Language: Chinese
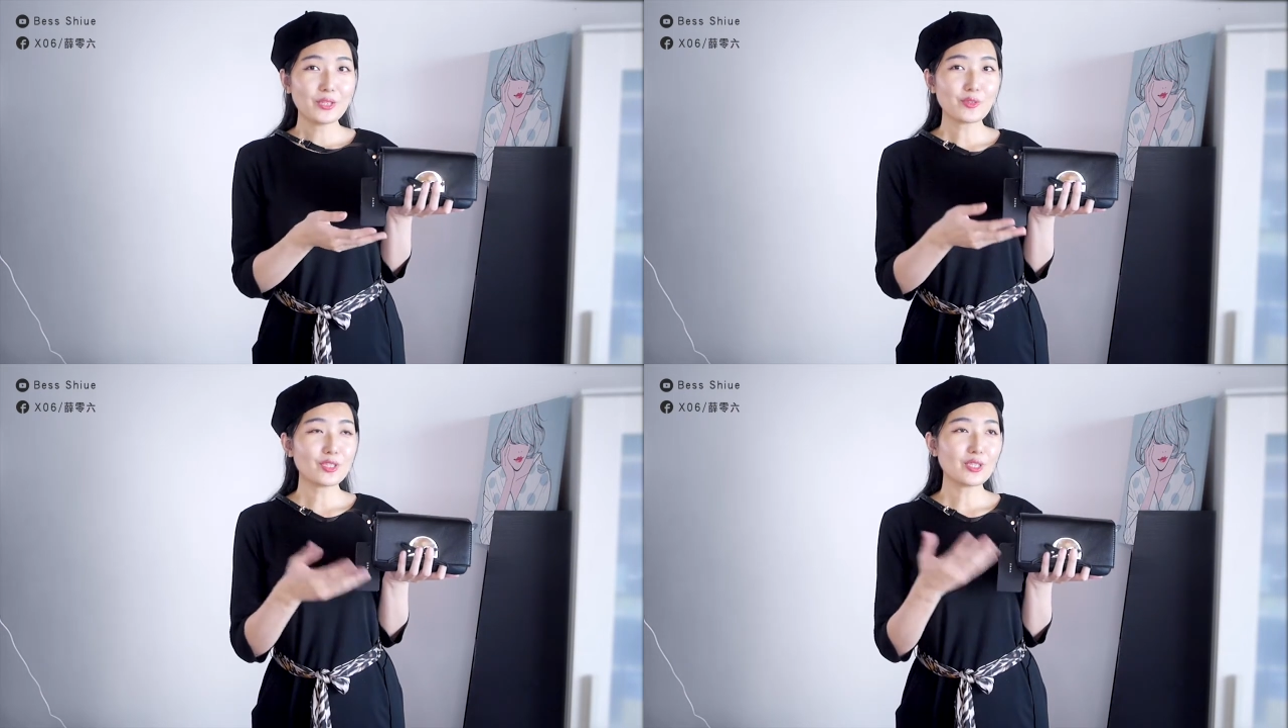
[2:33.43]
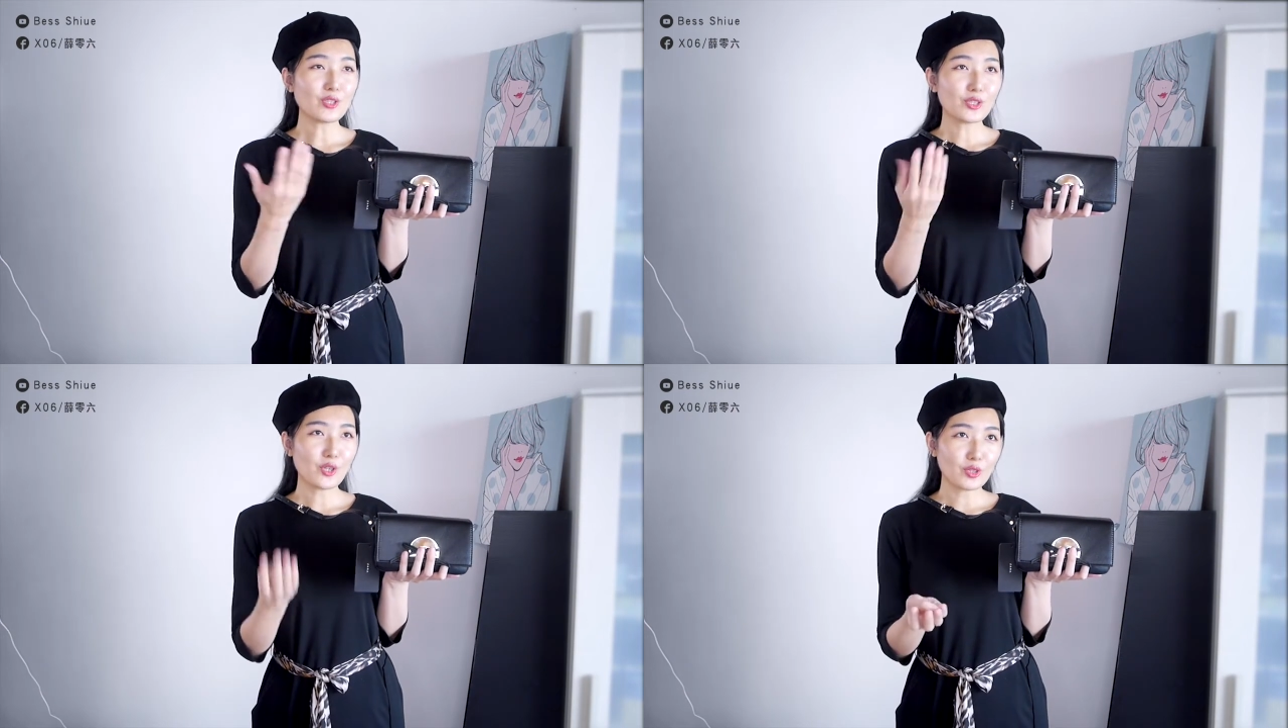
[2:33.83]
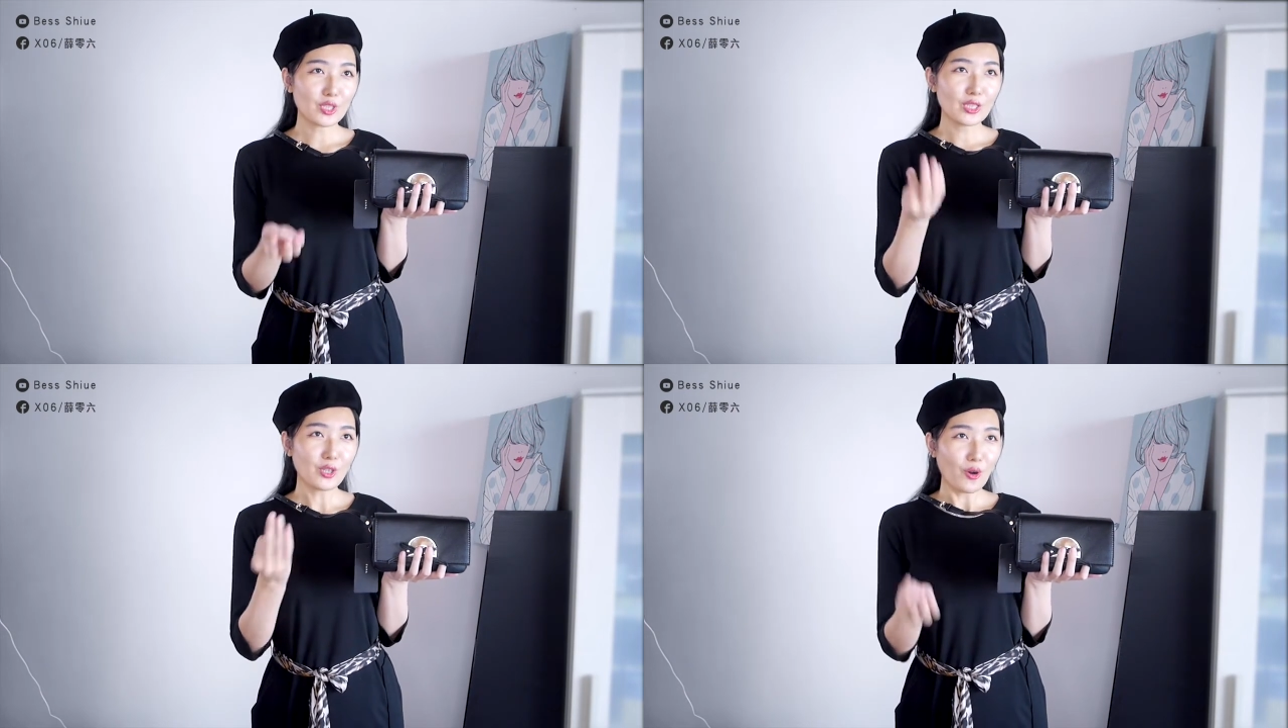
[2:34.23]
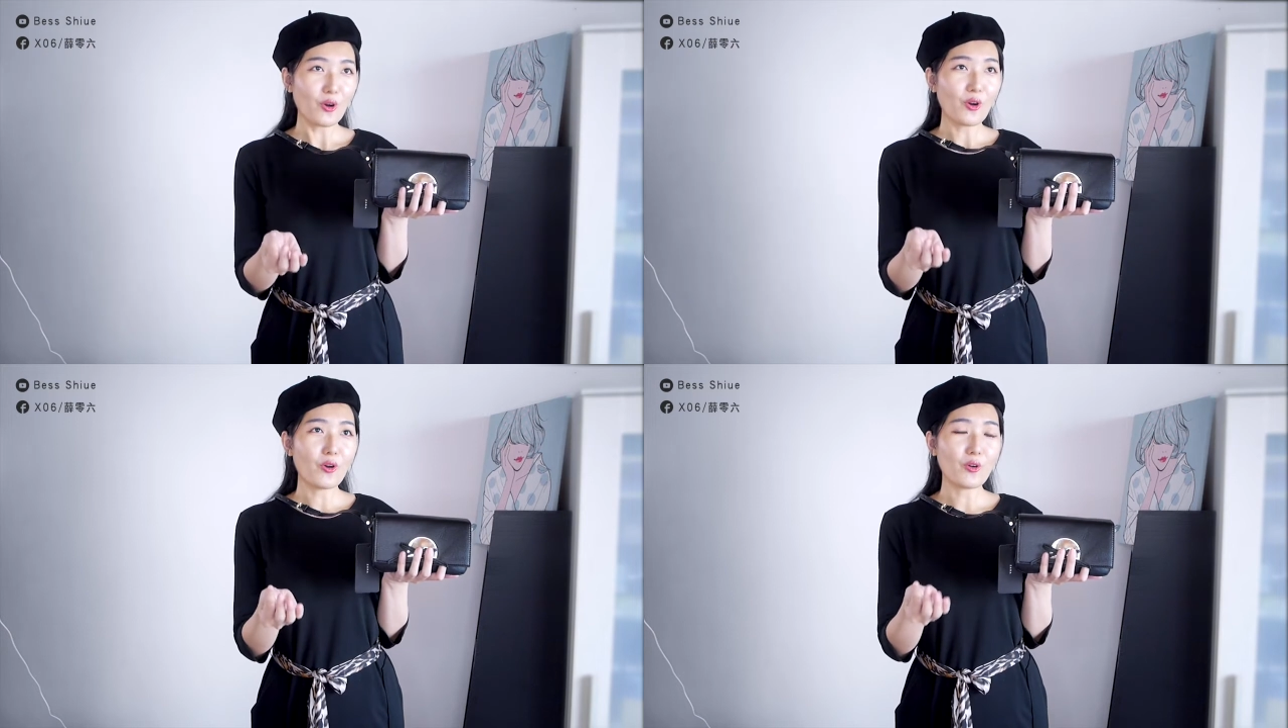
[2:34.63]
就是像手机、口
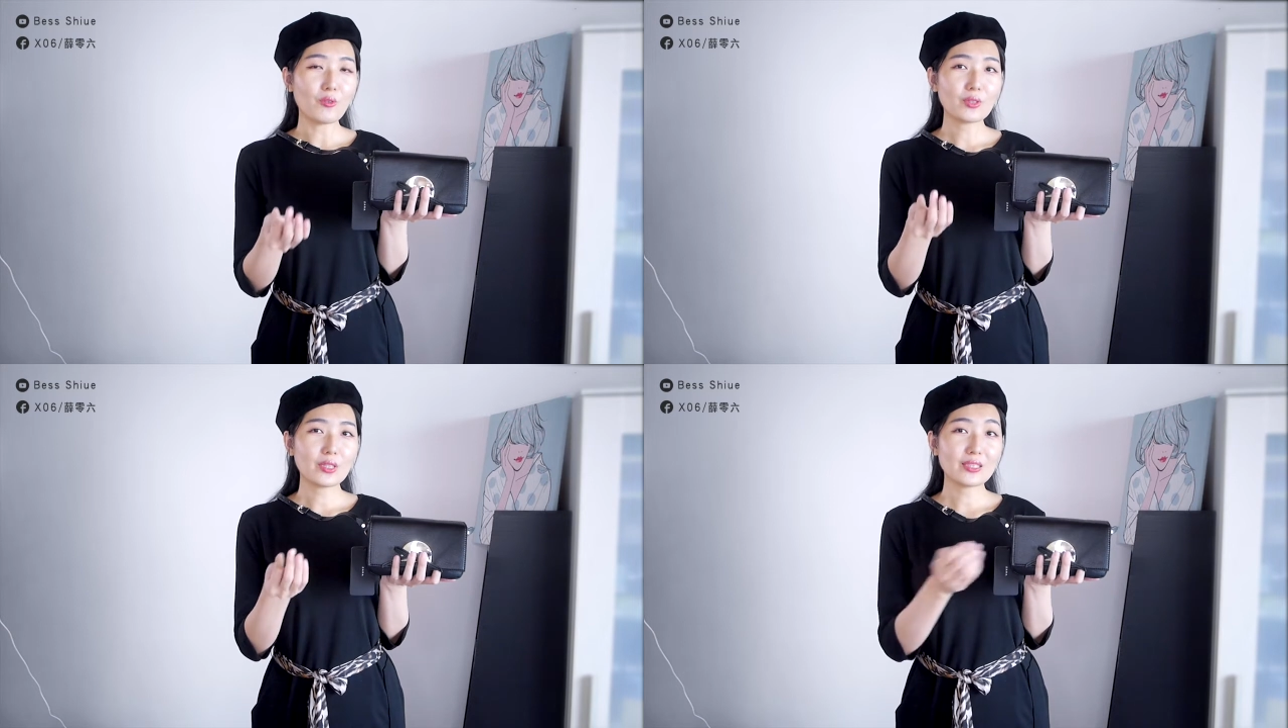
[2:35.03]
红，